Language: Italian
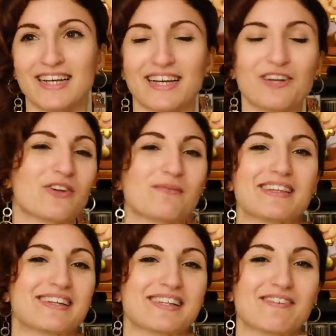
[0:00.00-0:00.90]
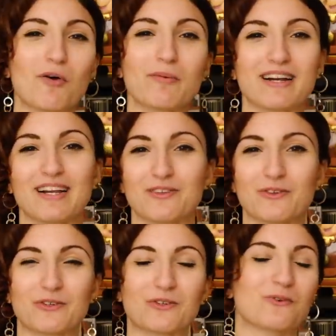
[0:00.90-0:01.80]
E allora mentre stavamo
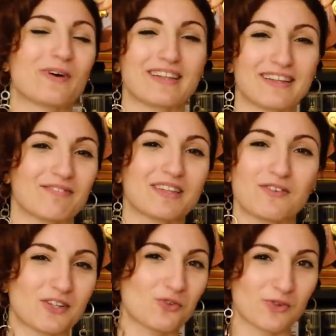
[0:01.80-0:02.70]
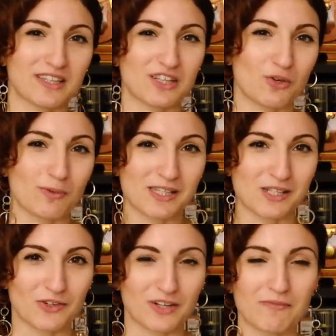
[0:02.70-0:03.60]
parlando gli ho detto, guarda ti faccio
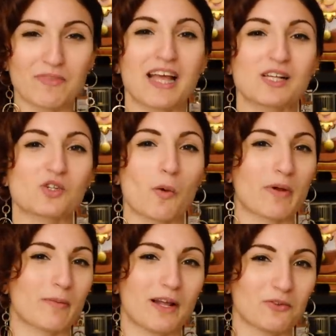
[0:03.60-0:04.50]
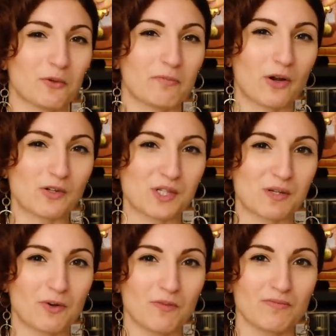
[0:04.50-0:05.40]
un'anticipazione, sto preparando il
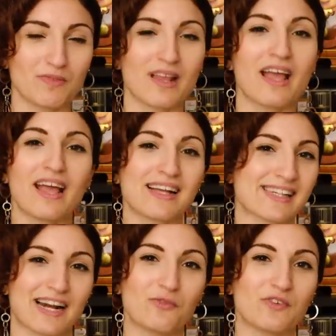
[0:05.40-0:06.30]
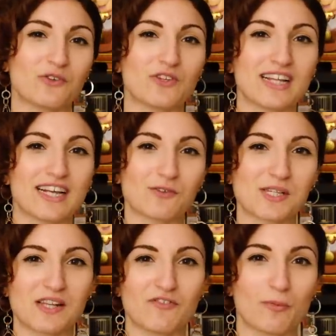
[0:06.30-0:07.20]
prossimo, sarà un video dedicato a
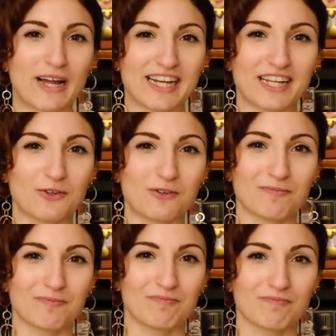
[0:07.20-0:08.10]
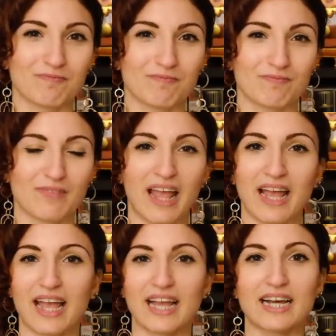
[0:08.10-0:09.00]
Silvio Pellico.
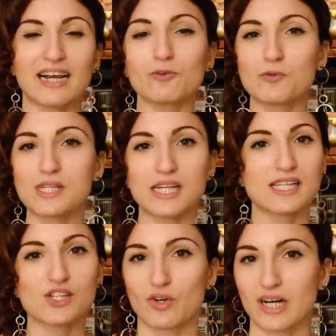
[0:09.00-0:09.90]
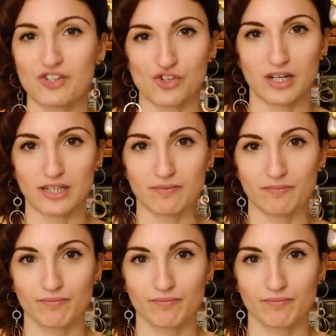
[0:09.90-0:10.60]
È calato un silenzio glaciale.